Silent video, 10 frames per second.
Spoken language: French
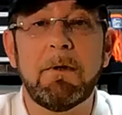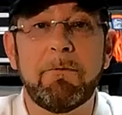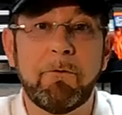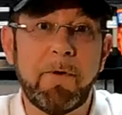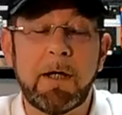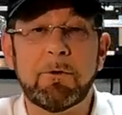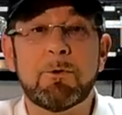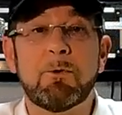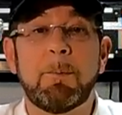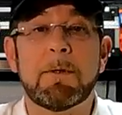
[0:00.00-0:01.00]
euh, il faut faire
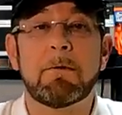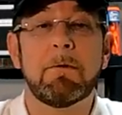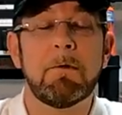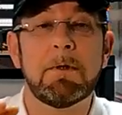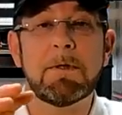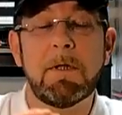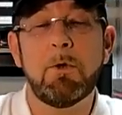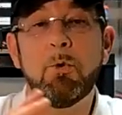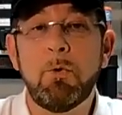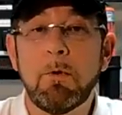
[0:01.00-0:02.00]
attention parce que c'est
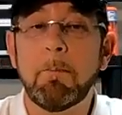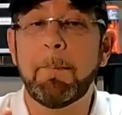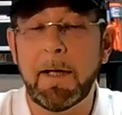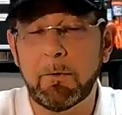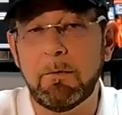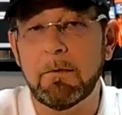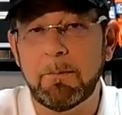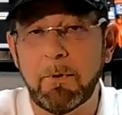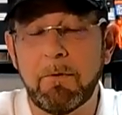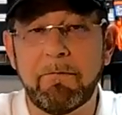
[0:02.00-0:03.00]
une par une
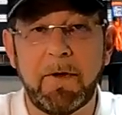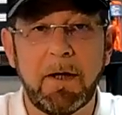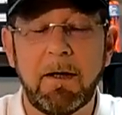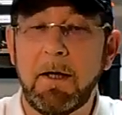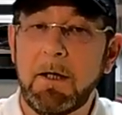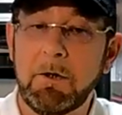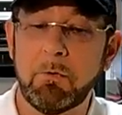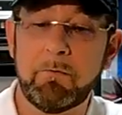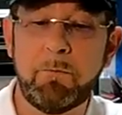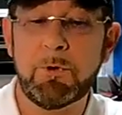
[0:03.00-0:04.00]
pour le faire.
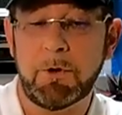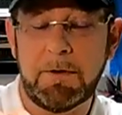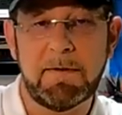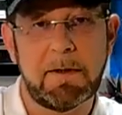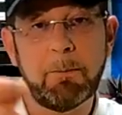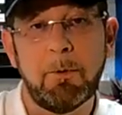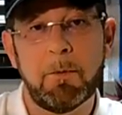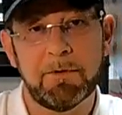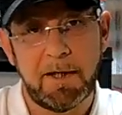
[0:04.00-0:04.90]
Donc vous sortez simplement